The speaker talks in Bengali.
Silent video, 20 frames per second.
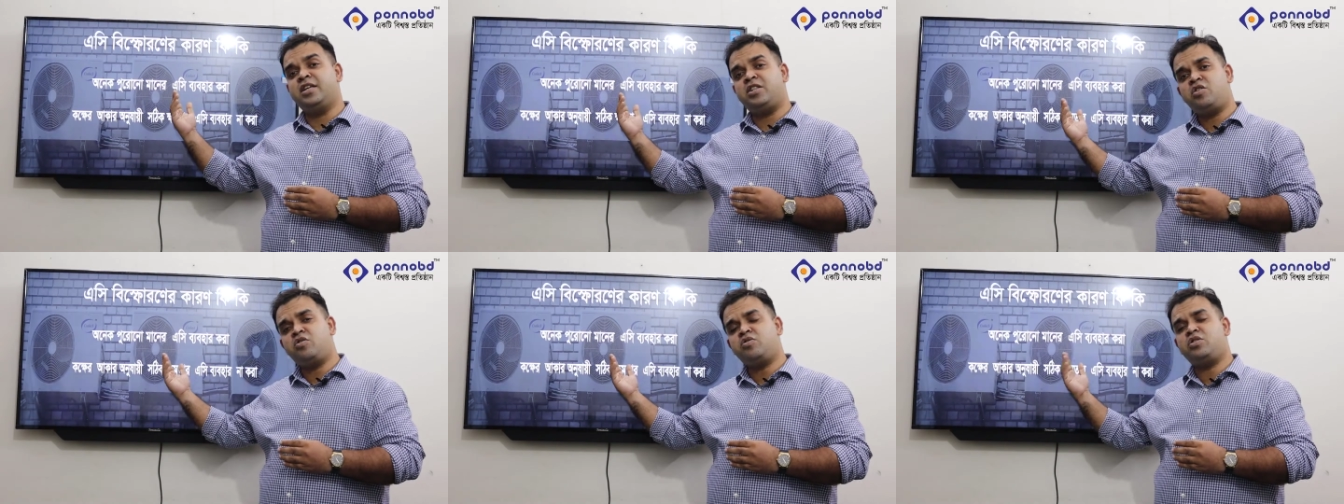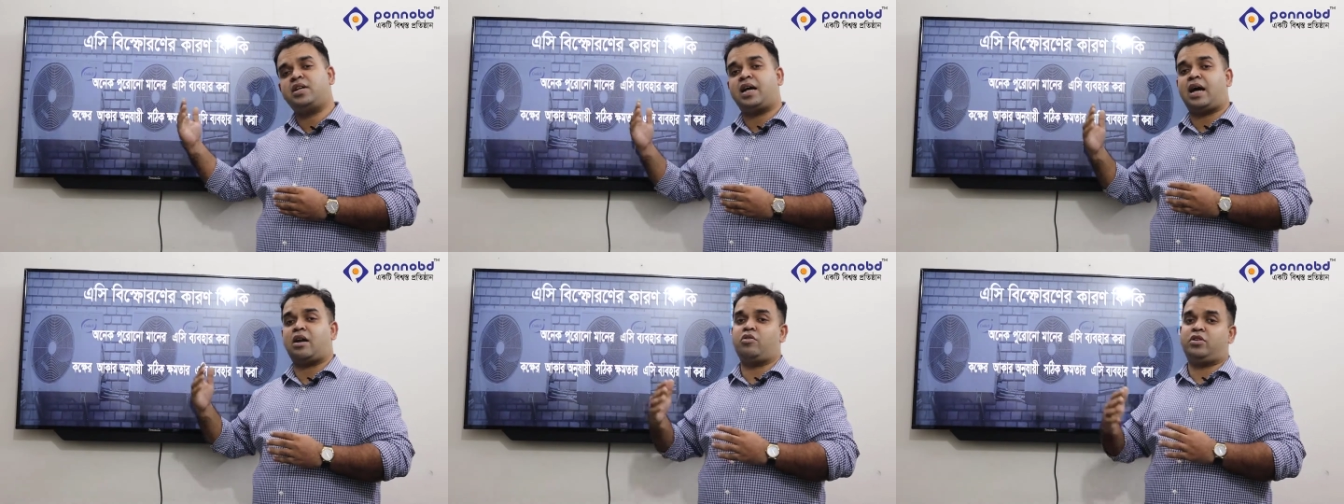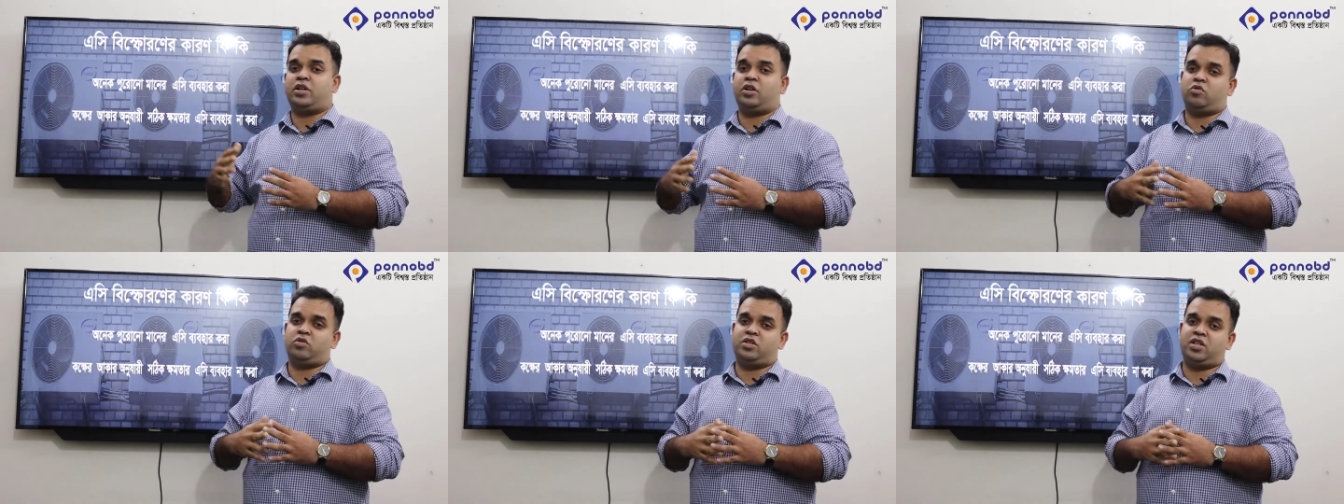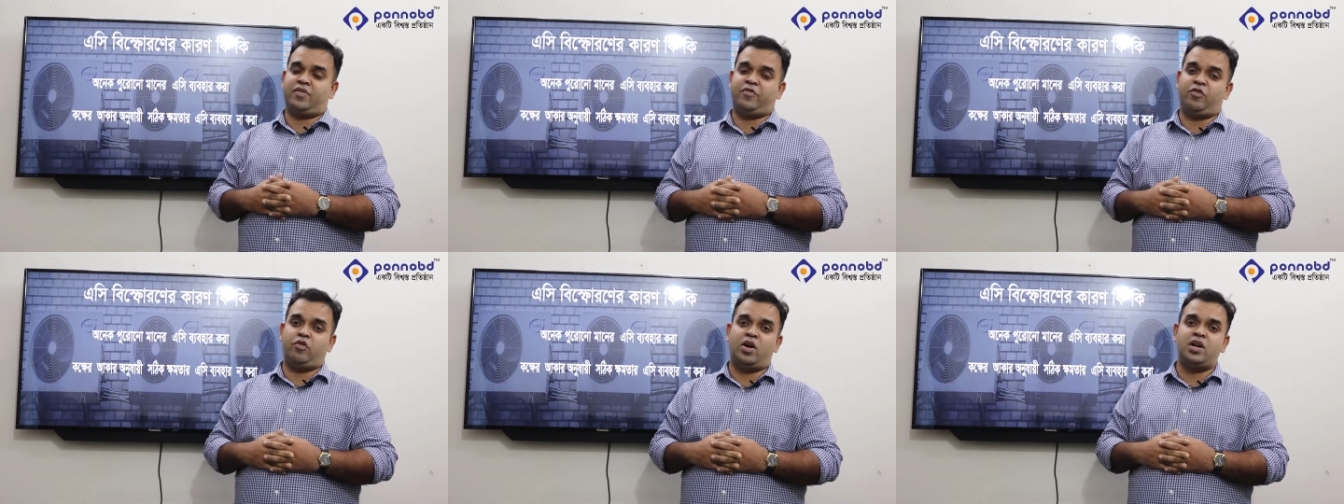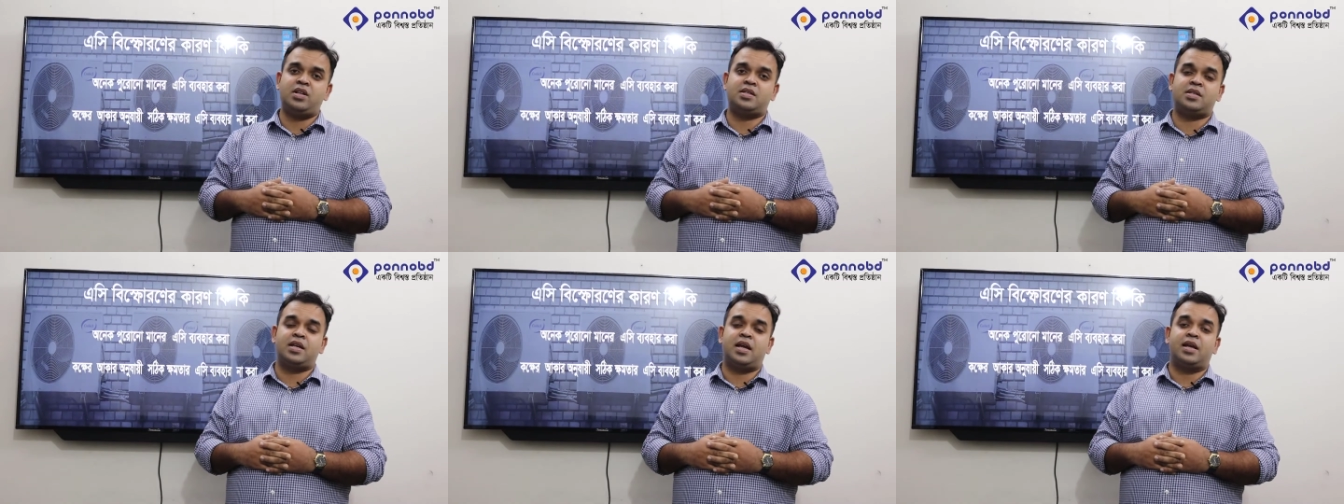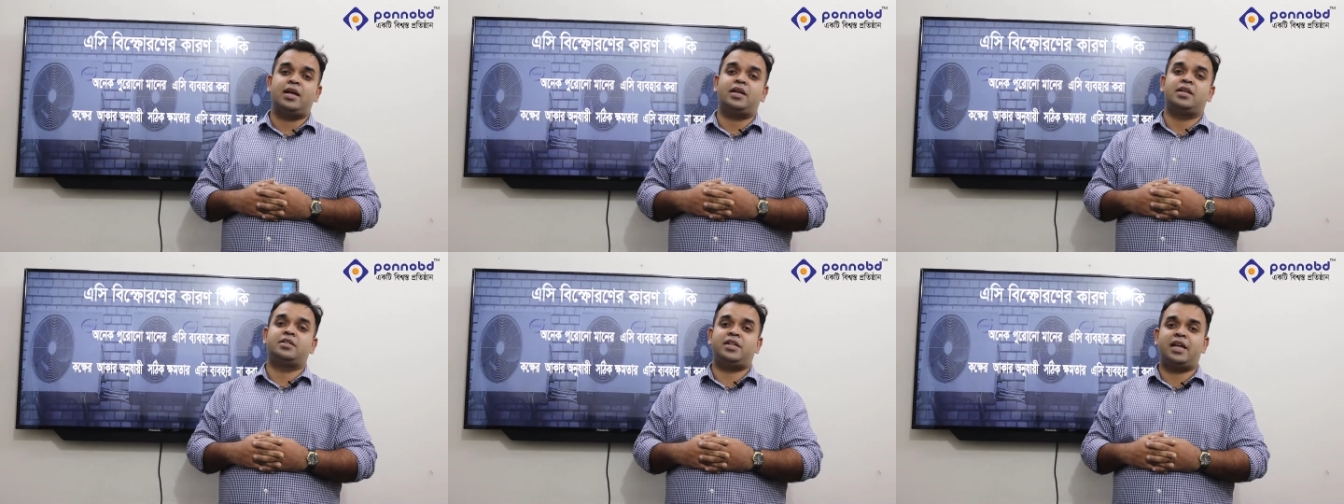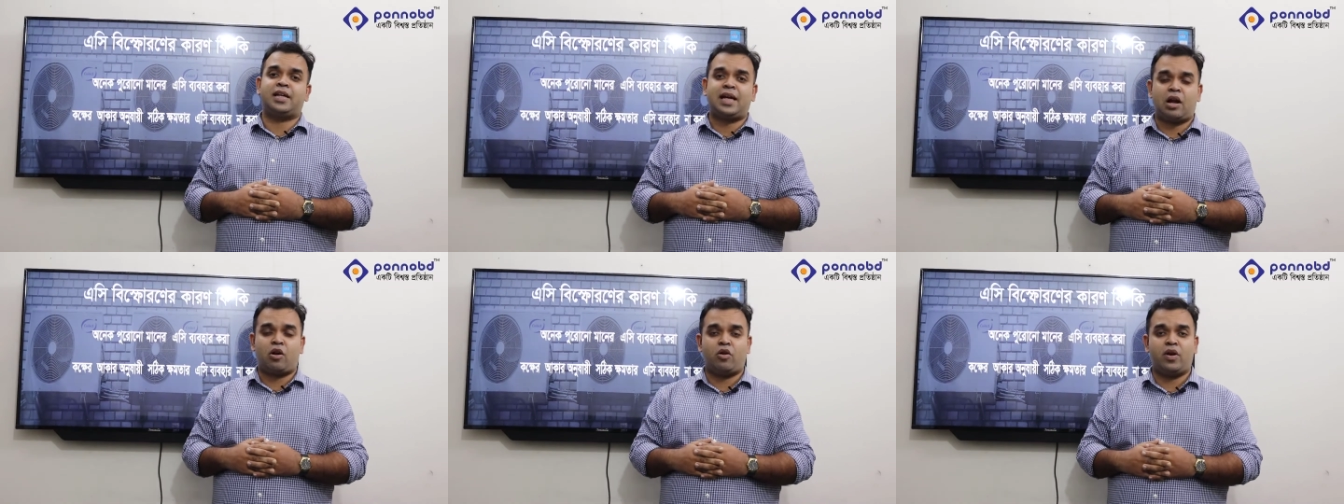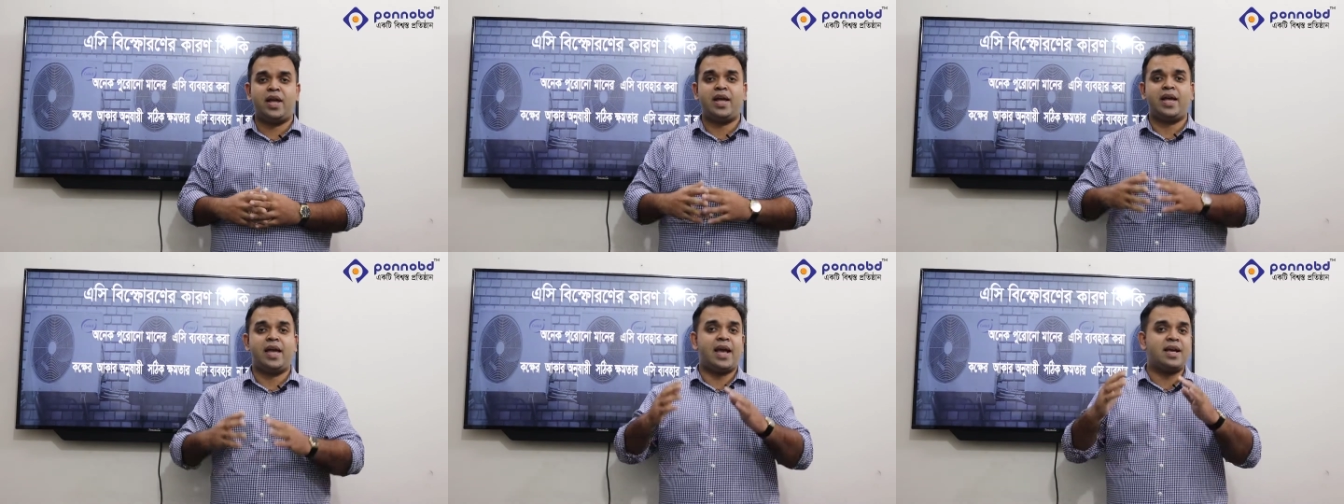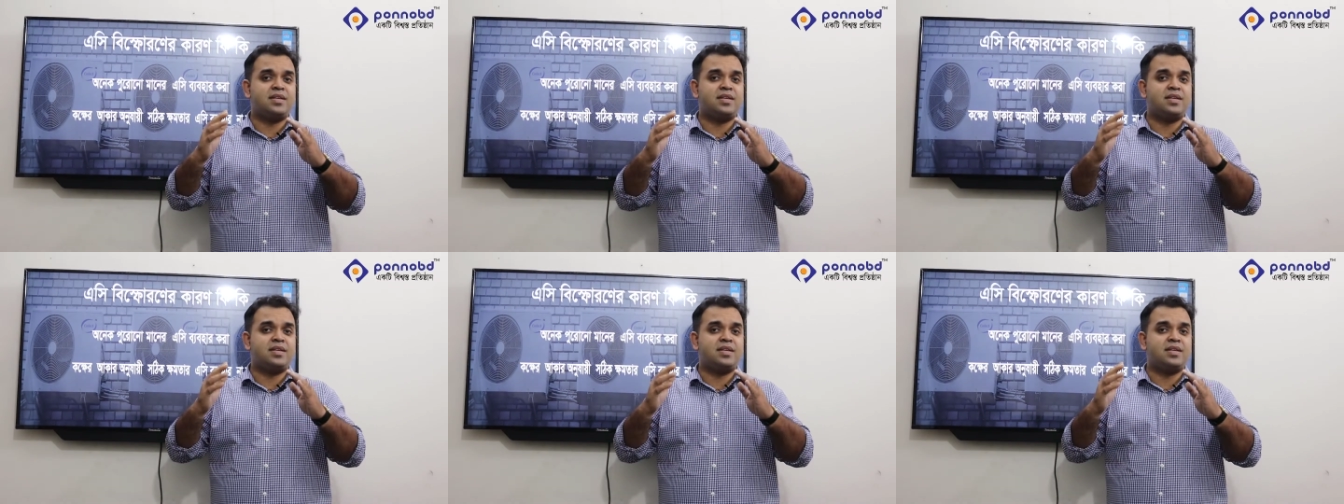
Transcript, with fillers: দ্বিতীয় যে কারণটি হচ্ছে ভিউয়ার্স যে কারণে